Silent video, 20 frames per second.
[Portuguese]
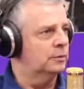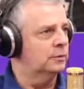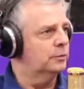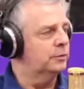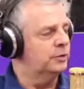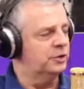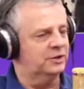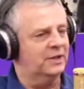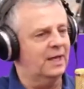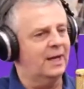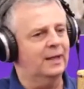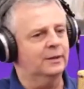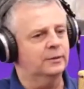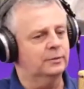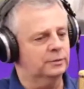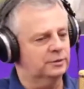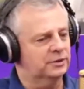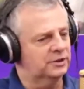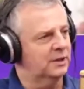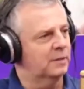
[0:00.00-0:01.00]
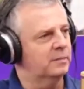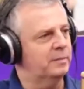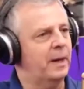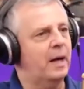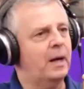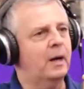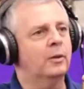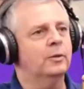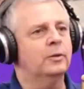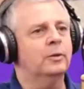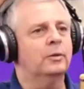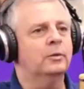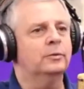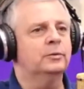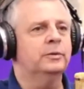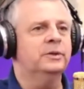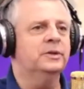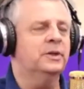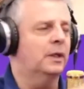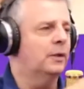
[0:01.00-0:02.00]
do estado de São Paulo,
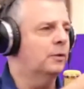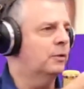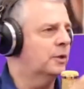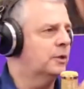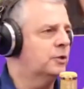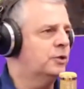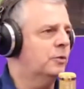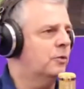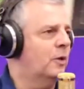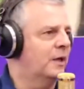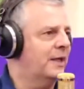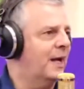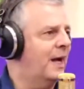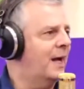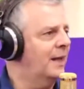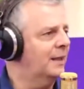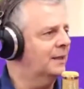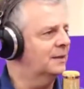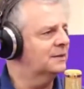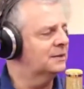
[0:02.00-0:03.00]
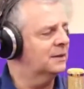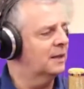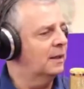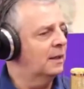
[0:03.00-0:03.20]
do interior de Goiás,